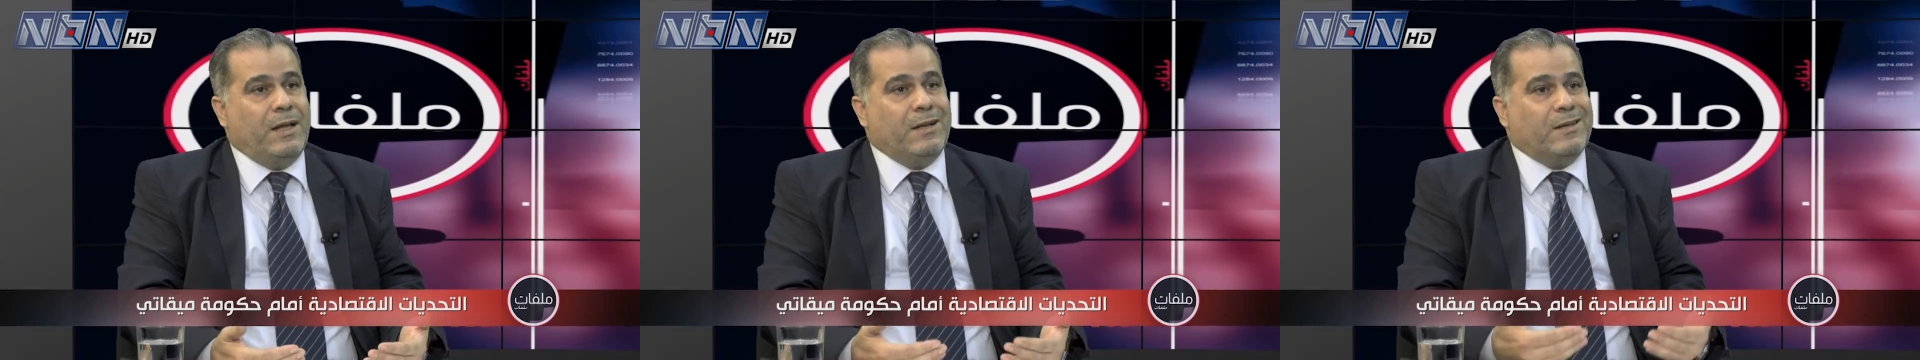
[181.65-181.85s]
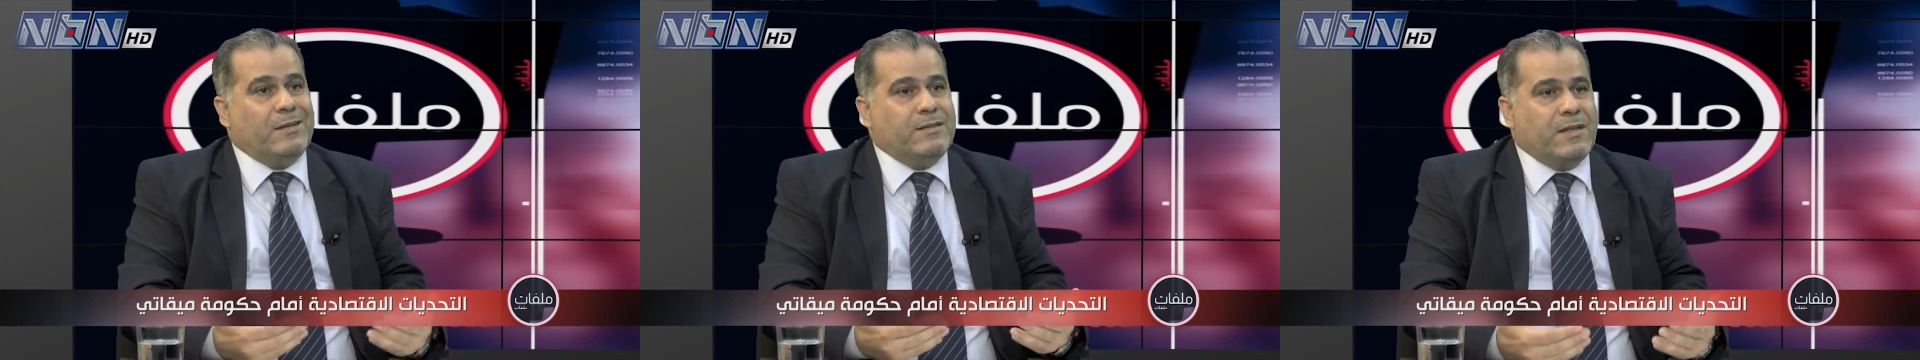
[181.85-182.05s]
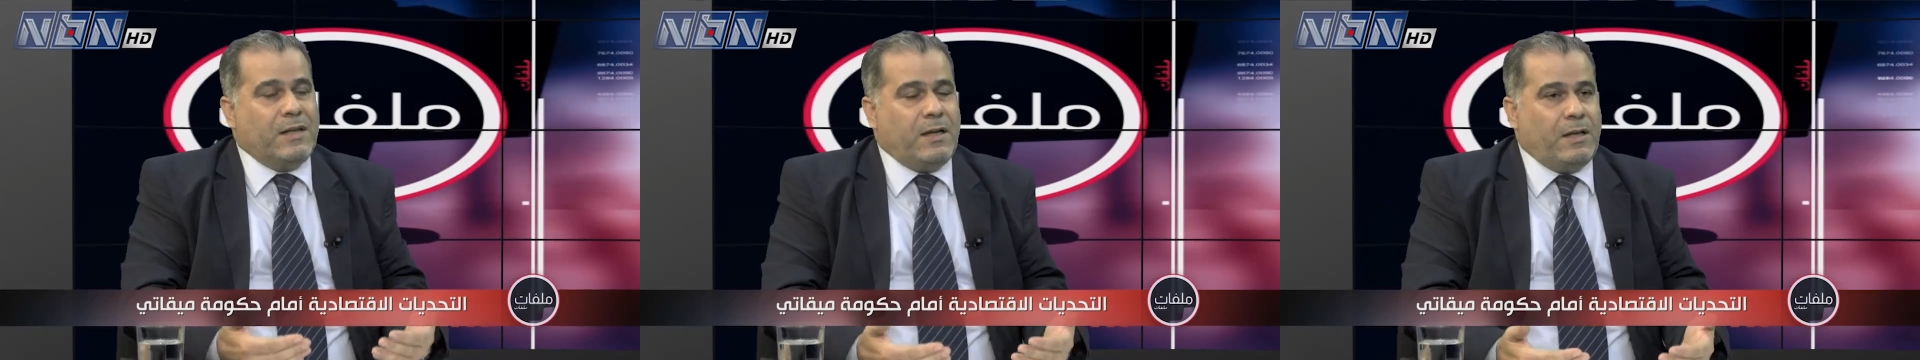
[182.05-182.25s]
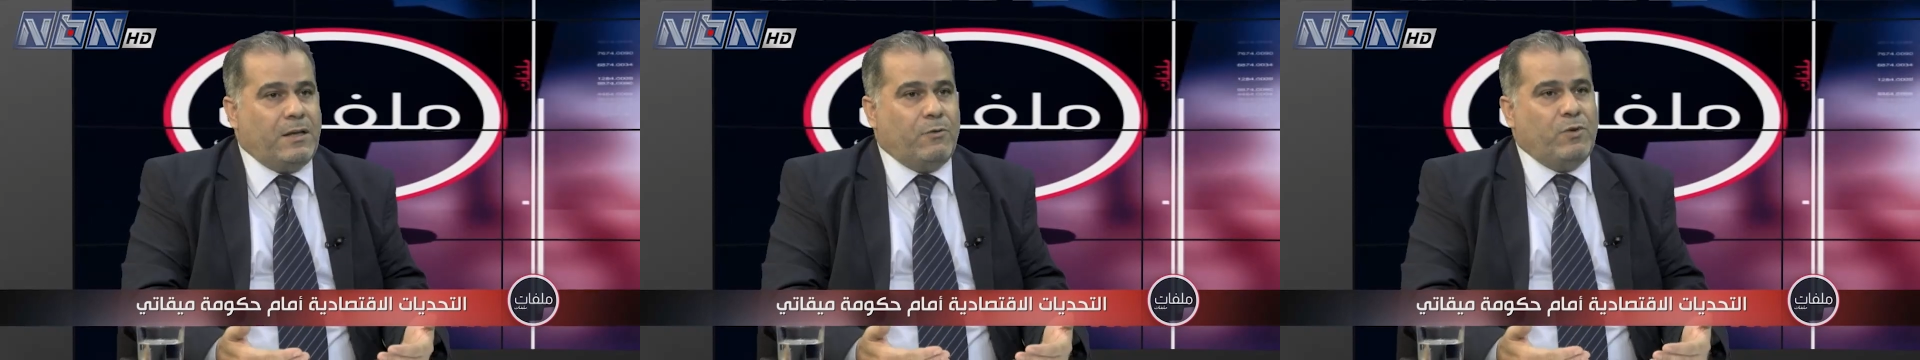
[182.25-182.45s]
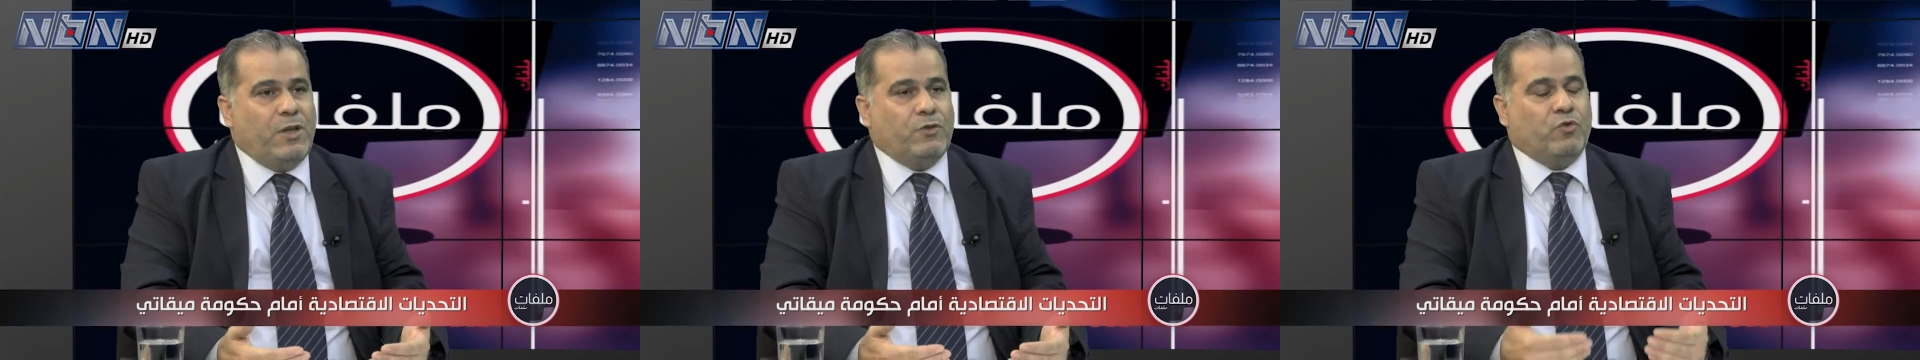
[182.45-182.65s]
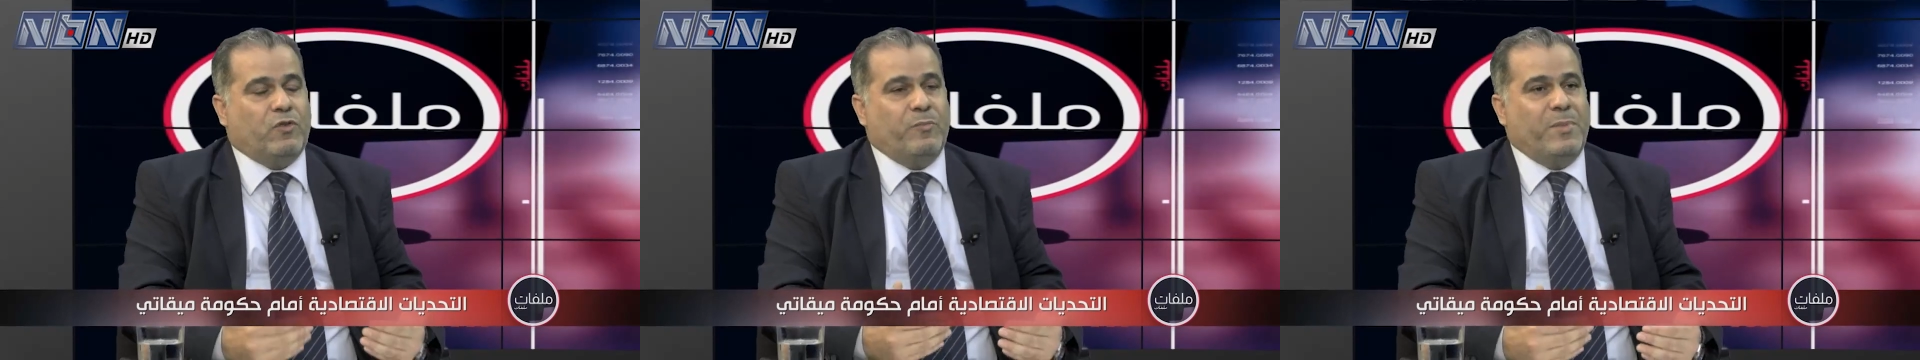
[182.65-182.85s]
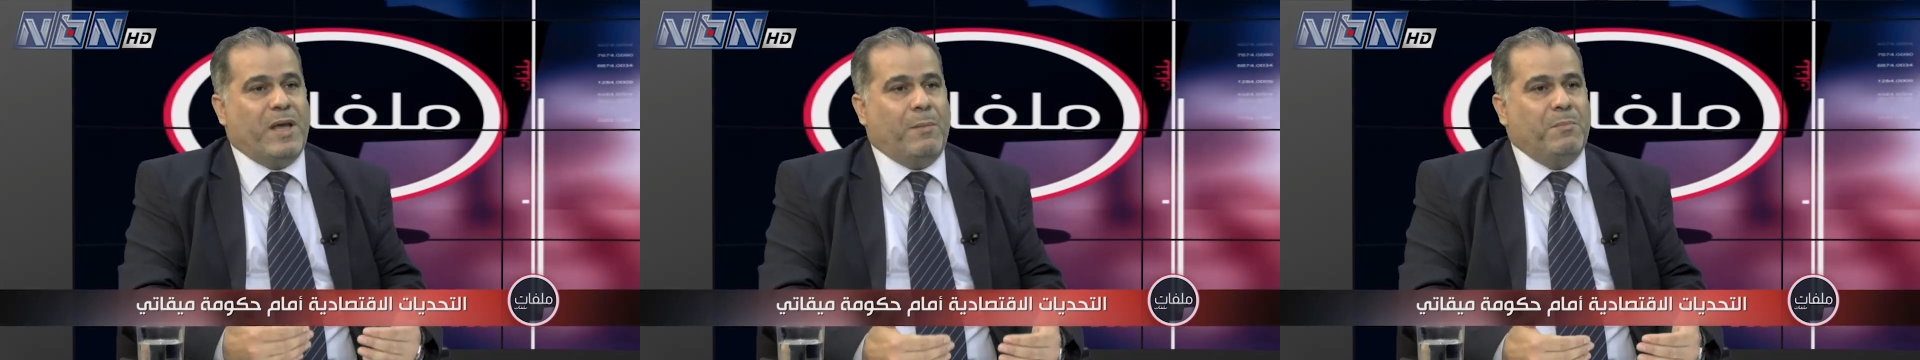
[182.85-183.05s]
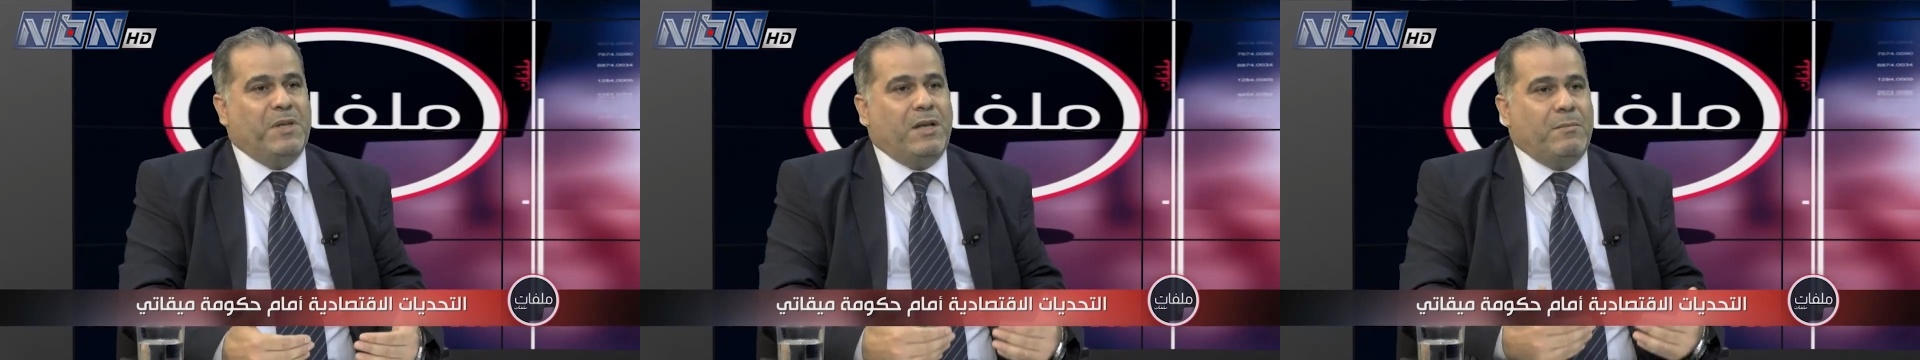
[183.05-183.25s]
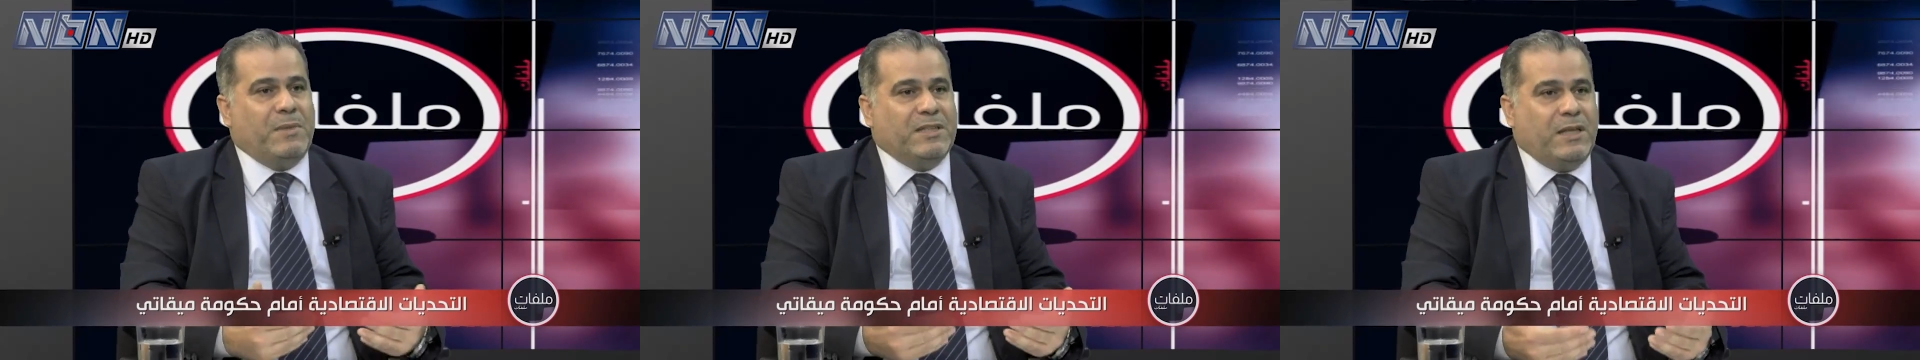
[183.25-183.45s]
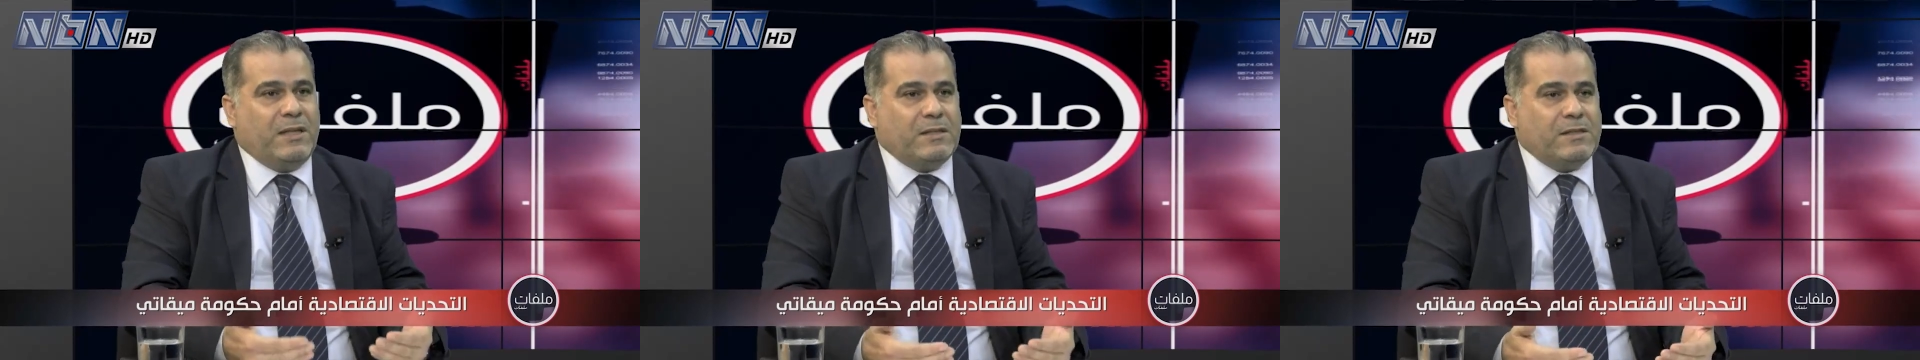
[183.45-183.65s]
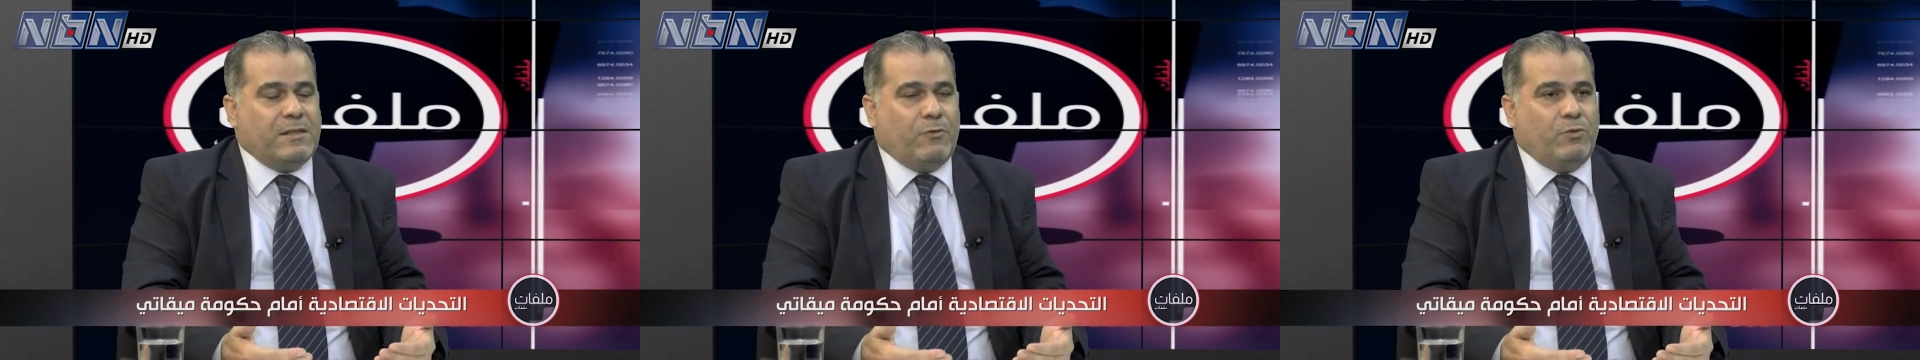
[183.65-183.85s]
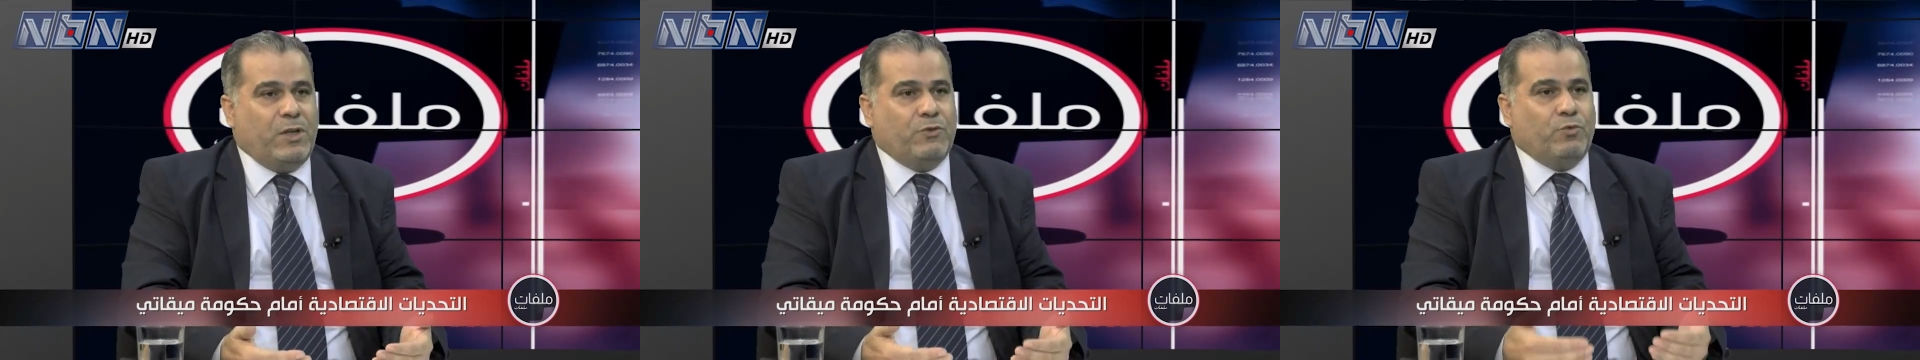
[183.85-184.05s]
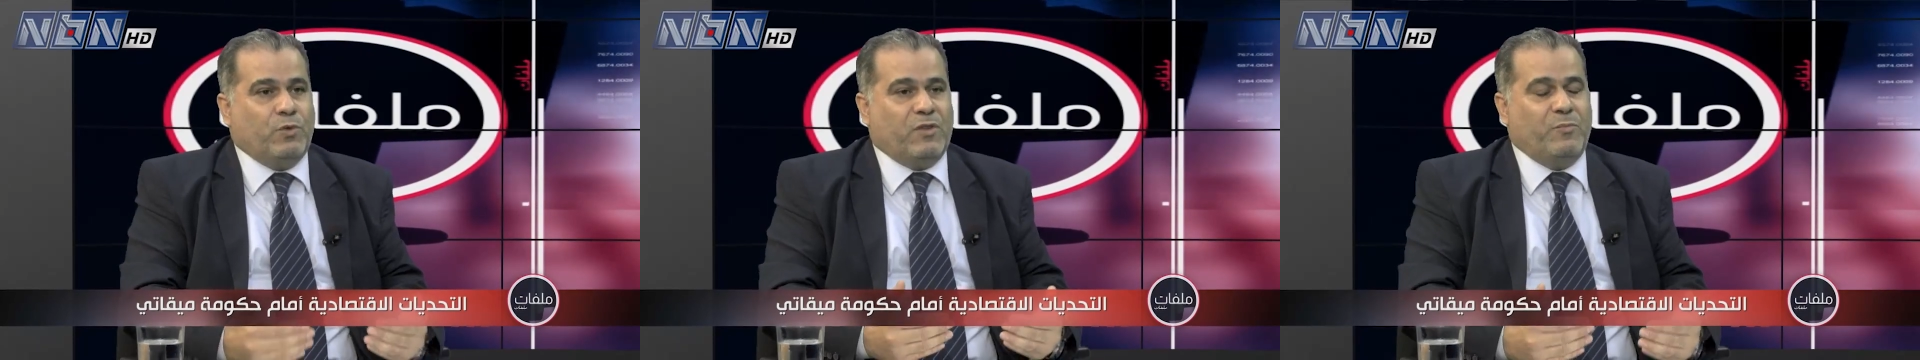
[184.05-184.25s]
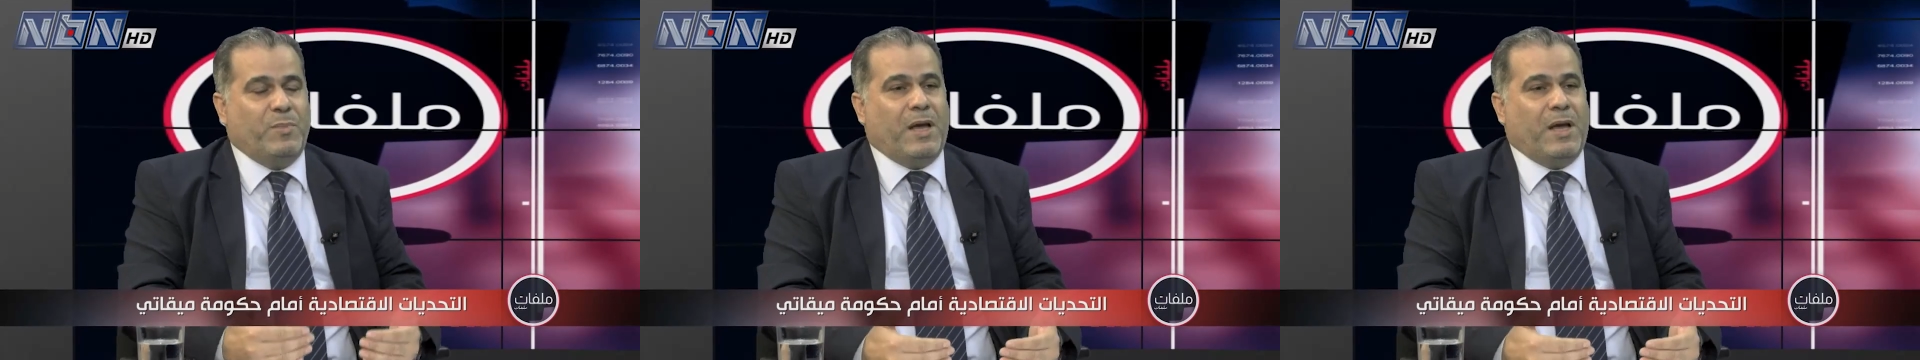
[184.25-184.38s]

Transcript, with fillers: الغذاء لاولاده كيف بيامن المدارس لاولاده كيف نعم.